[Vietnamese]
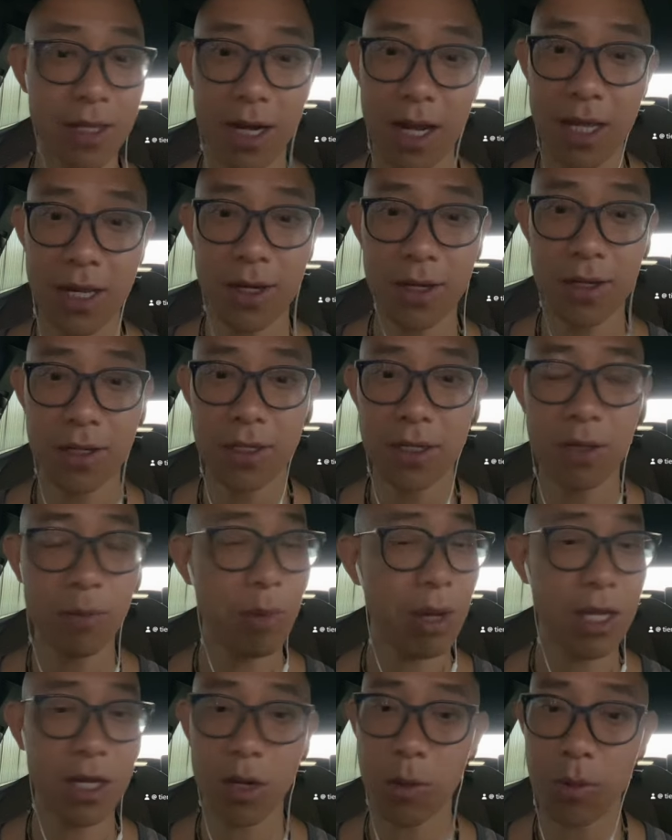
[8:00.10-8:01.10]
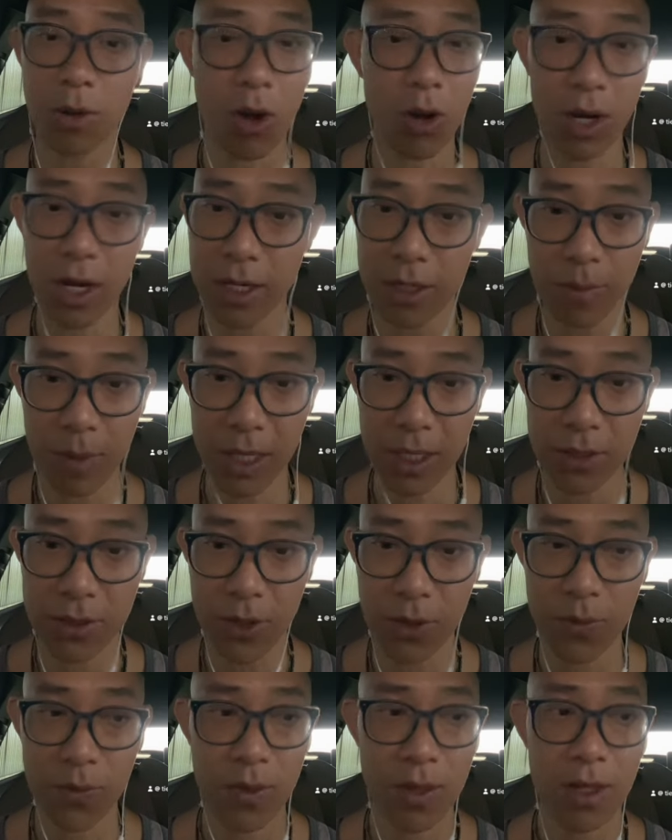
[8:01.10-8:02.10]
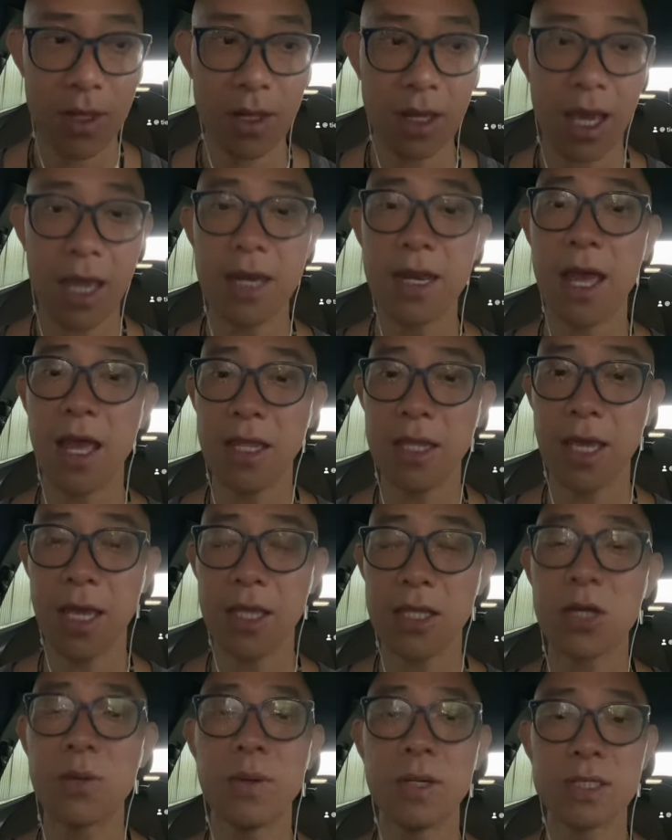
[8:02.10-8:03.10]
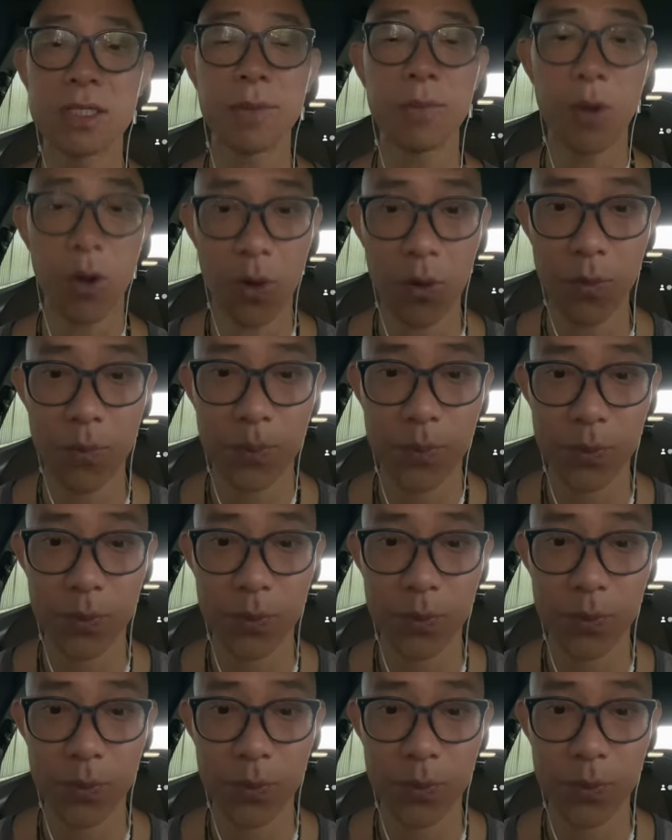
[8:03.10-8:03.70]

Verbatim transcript: đây nước Mỹ không còn là nước Mỹ nữa rồi cái đế chế chuẩn bị sụp đổ